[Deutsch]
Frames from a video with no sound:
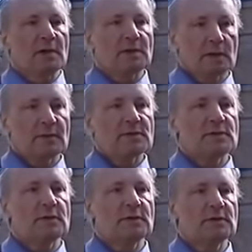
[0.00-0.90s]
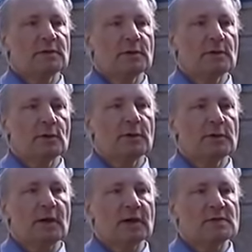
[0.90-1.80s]
Damals regierte Leo
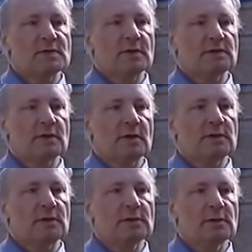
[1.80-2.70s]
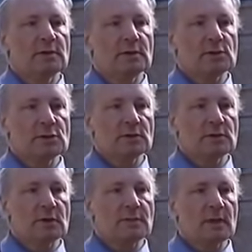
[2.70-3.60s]
der 13. Er gilt in der
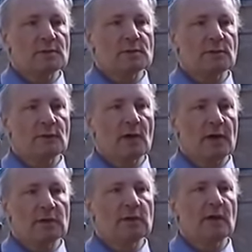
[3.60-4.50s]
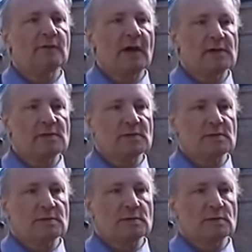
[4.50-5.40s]
Geschichte der Päpste für einen der
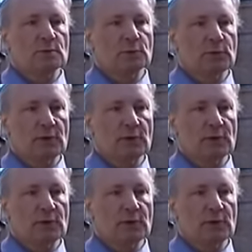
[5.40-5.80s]
weisesten unter